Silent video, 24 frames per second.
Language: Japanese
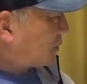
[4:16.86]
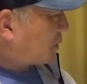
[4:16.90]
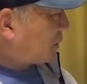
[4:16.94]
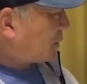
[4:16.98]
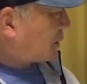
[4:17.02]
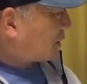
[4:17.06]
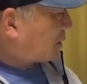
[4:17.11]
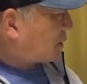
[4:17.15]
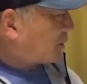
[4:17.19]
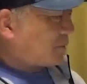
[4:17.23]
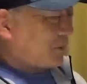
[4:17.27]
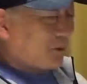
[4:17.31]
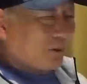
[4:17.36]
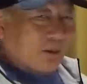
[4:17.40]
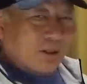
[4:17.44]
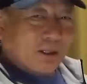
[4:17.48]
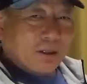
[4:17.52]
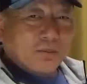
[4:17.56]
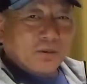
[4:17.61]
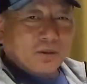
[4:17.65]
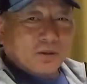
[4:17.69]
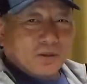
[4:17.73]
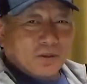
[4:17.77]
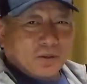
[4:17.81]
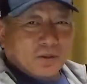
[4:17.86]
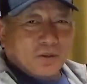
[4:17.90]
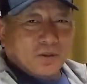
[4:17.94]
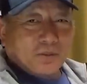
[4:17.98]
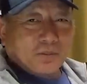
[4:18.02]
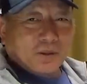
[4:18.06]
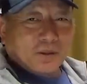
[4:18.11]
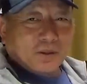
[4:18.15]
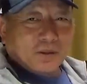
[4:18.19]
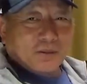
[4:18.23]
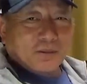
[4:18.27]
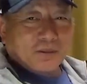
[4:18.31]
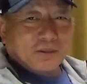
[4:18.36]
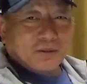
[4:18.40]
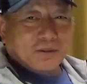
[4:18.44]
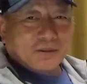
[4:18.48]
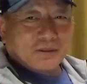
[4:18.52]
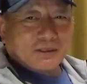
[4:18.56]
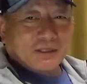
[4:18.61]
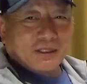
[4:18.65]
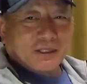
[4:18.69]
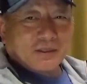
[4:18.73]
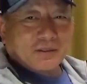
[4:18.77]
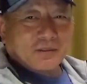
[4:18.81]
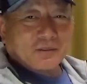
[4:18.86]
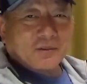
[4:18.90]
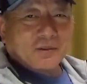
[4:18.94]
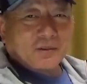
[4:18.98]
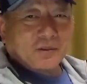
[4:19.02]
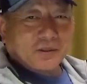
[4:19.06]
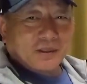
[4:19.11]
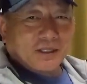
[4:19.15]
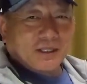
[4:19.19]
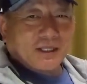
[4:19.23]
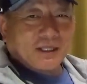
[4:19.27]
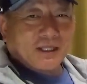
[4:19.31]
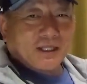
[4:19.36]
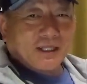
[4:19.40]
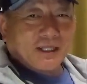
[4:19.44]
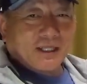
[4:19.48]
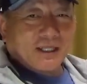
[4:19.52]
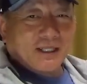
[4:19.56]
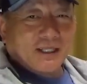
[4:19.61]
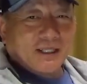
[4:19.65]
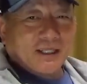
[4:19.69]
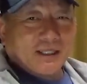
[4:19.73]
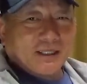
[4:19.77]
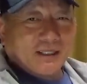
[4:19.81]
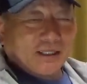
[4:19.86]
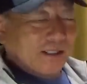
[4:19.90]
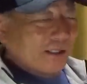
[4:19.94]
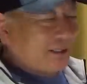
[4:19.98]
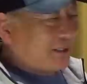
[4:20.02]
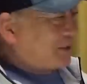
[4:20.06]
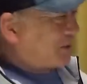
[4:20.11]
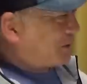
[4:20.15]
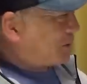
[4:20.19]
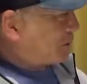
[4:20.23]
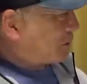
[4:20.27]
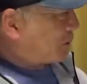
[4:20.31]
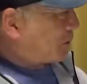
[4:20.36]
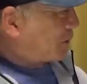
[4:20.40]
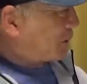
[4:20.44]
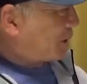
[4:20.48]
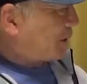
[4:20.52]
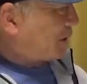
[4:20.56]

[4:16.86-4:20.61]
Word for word: 取り方も岡本のボテボテのサードゴロで1点を取